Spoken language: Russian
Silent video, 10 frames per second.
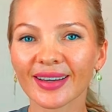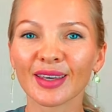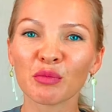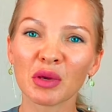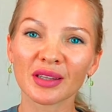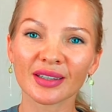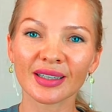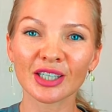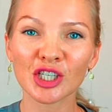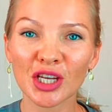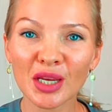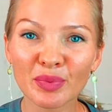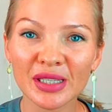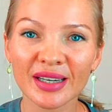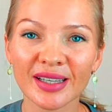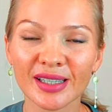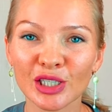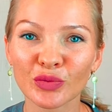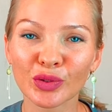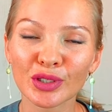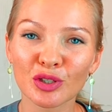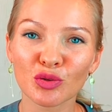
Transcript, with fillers: какие методы лечения псориаза сегодня